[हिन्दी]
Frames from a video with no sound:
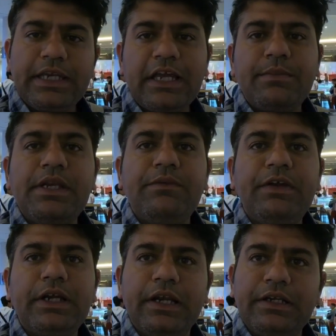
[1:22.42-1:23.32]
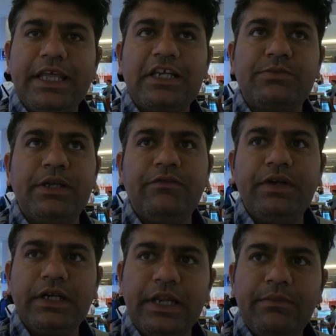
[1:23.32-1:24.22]
टैक्स बेनिफिट टैक्स
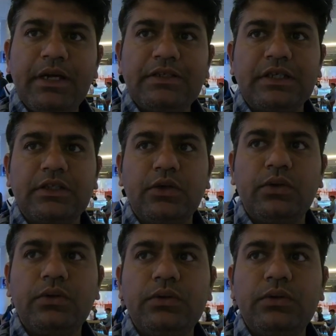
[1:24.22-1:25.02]
बेनिफिट क्लेम कर सकते हो